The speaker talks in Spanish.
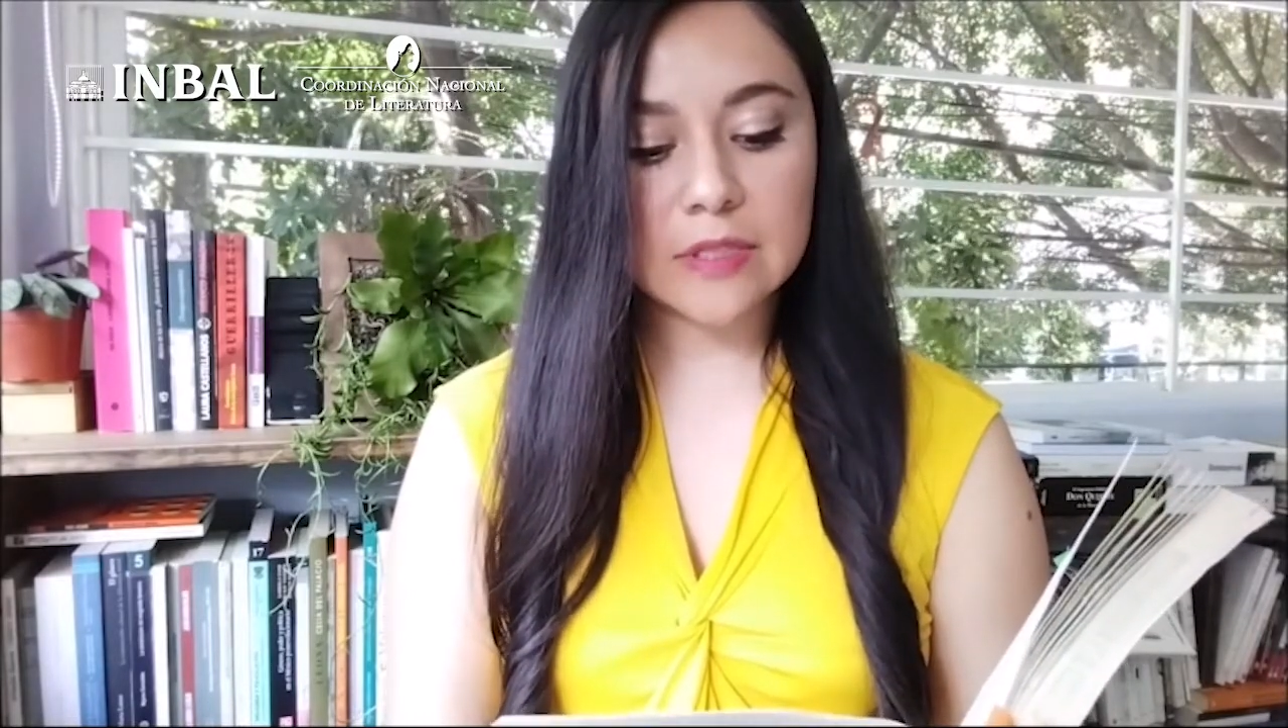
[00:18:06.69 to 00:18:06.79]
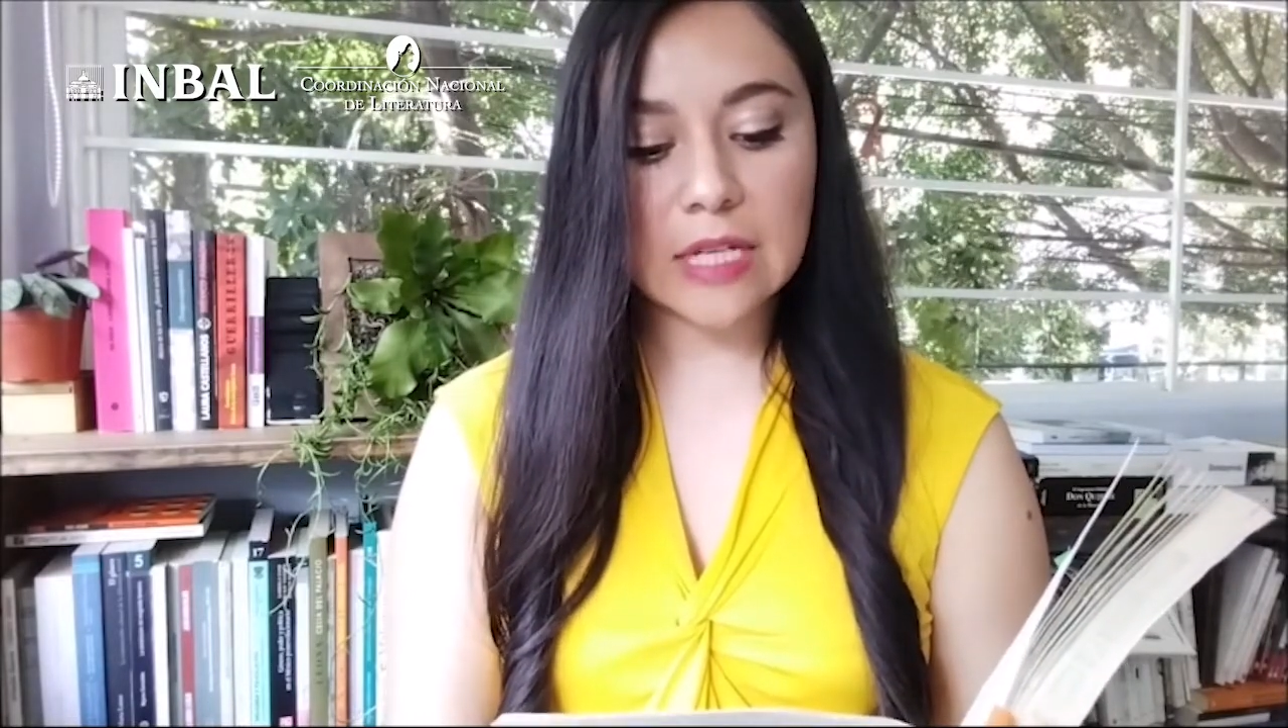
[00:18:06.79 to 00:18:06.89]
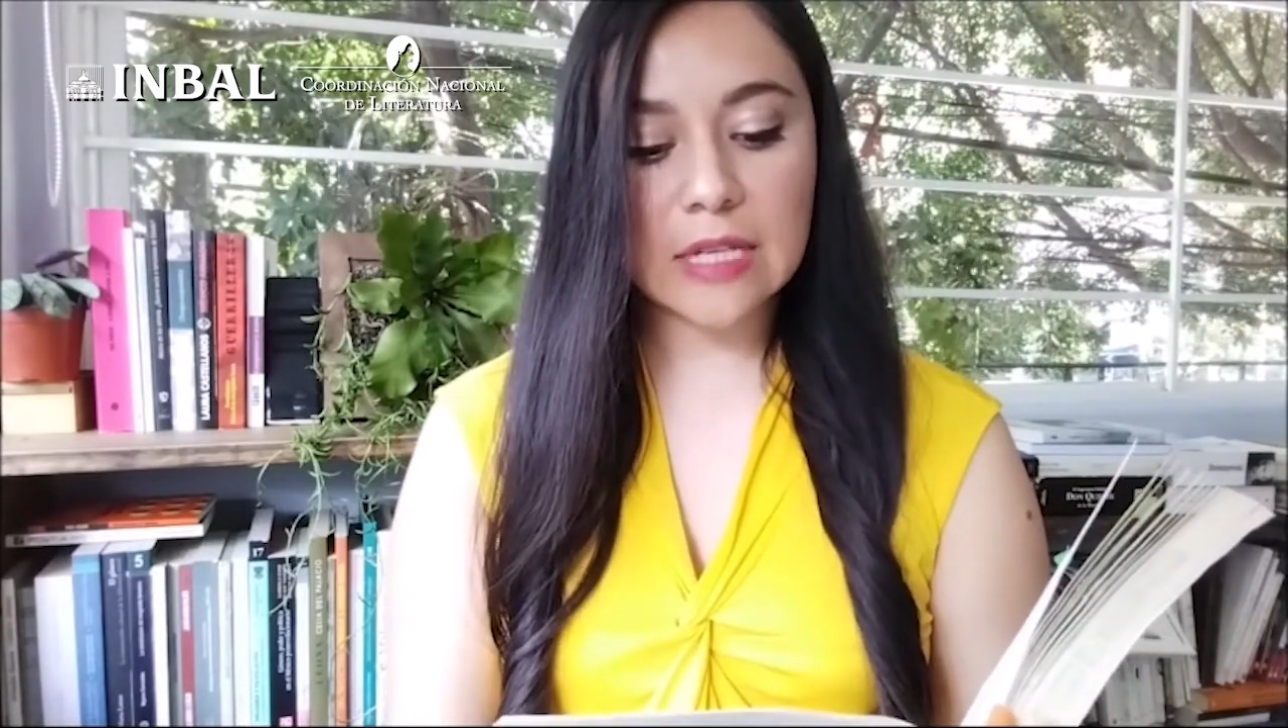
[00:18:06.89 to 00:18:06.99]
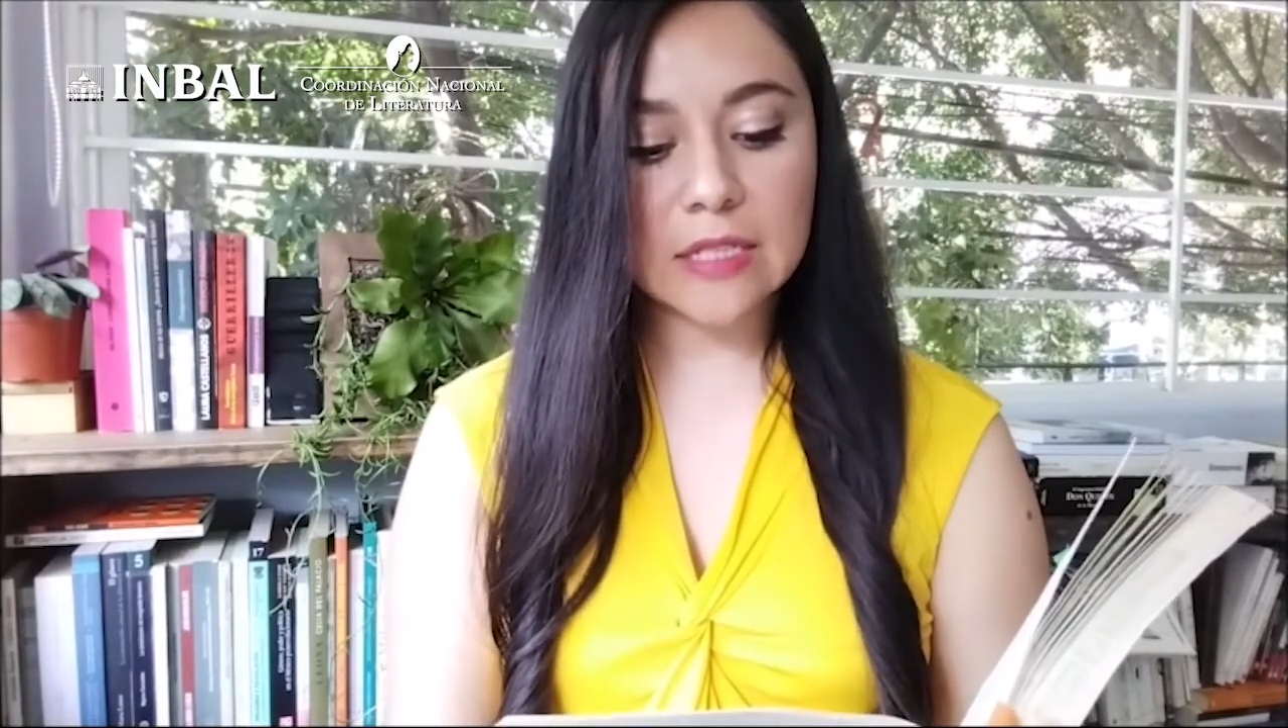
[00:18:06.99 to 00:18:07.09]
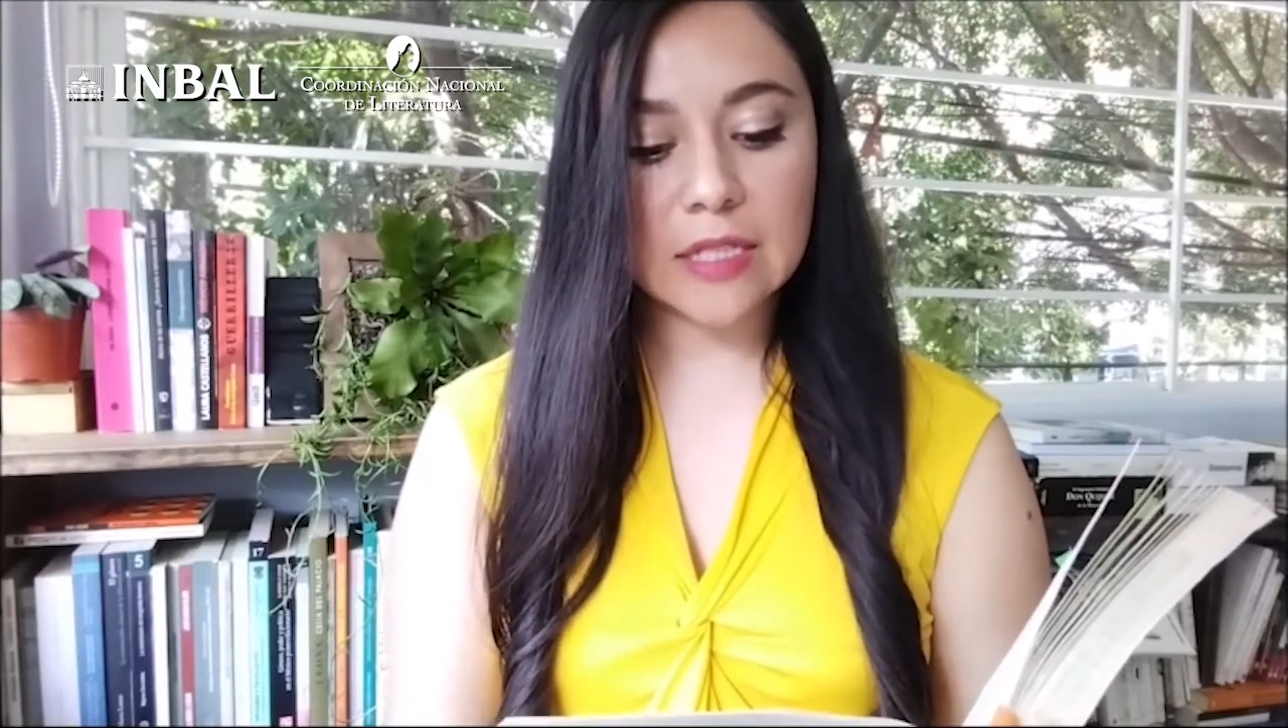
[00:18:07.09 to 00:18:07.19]

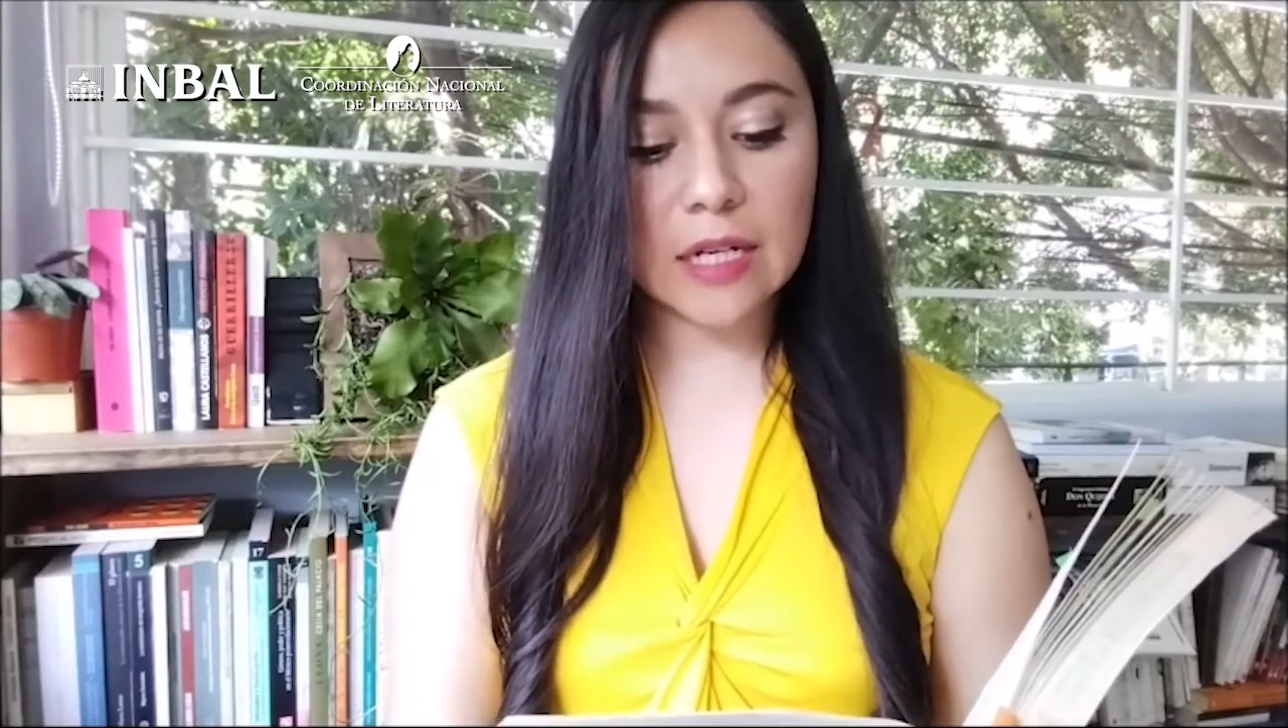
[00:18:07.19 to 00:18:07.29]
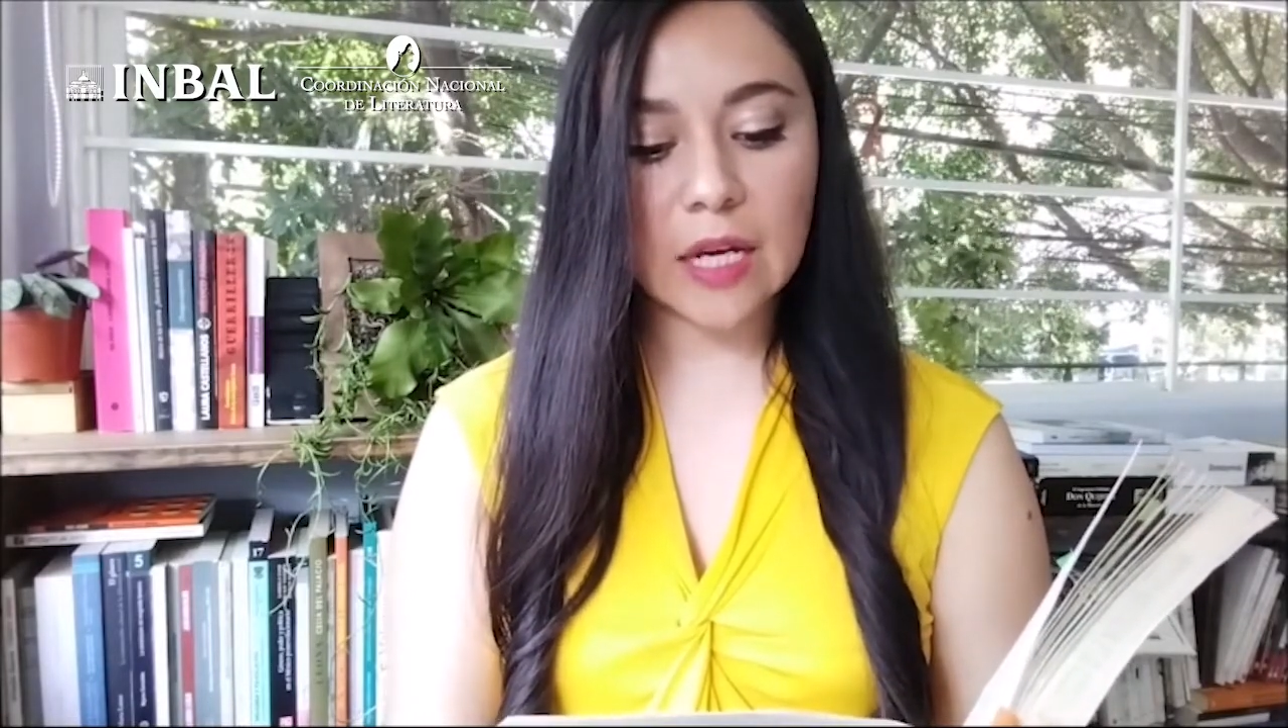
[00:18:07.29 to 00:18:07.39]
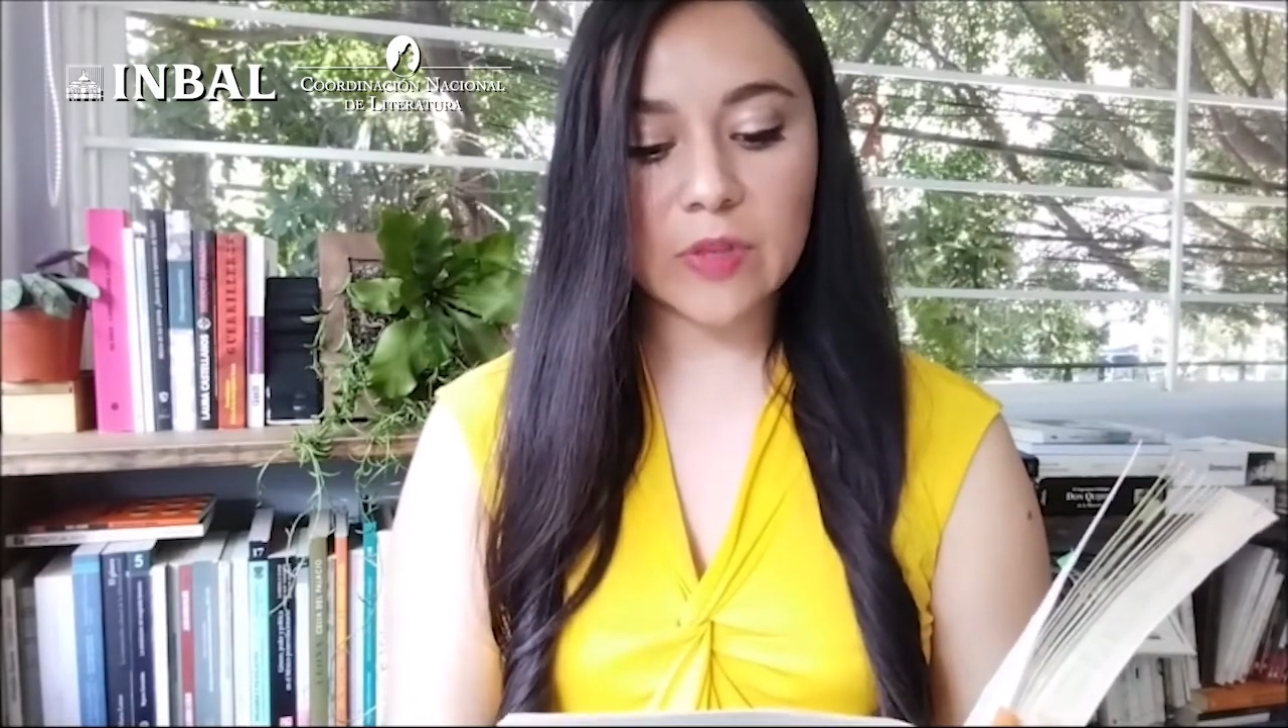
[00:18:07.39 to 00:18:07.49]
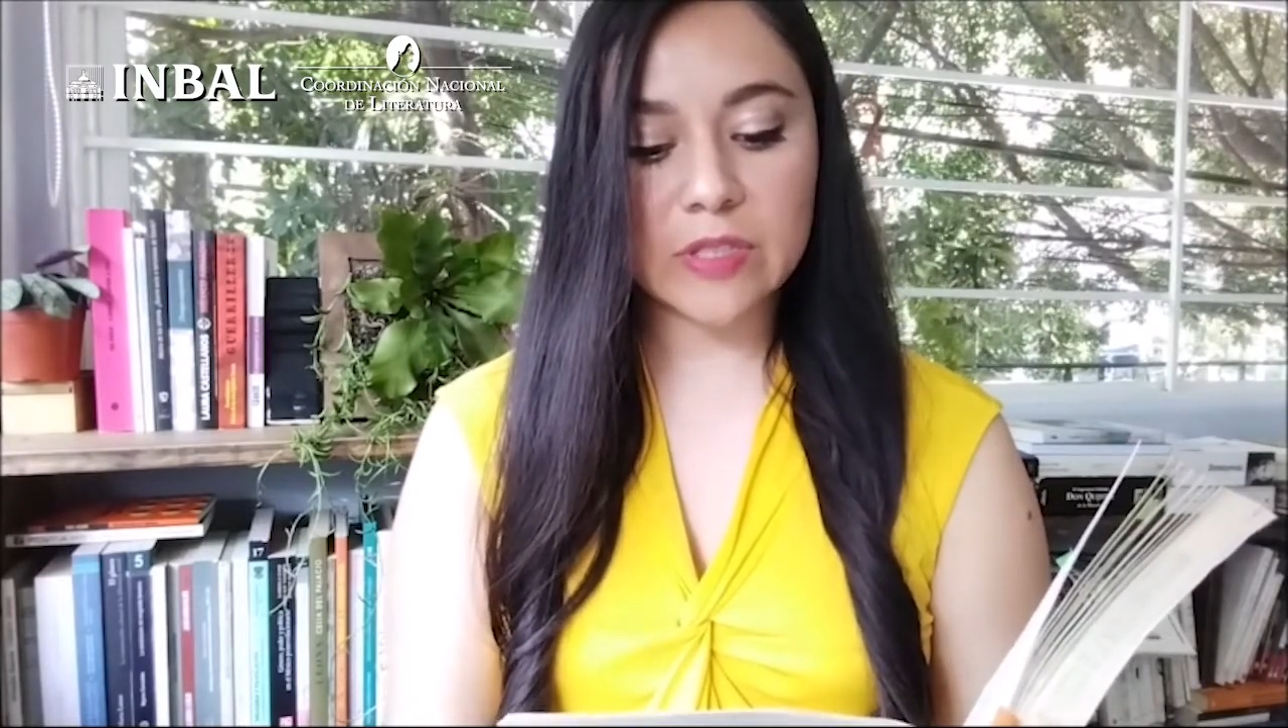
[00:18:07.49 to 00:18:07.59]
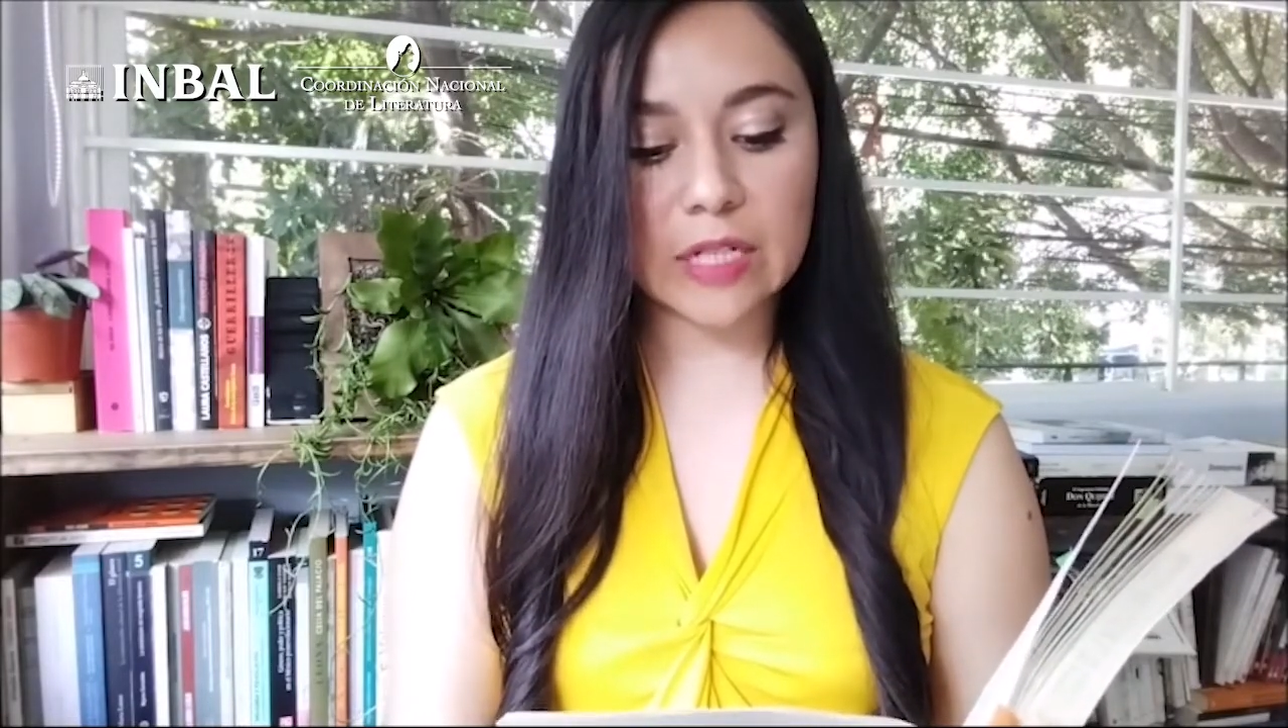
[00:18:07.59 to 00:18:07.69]
sé decir que mis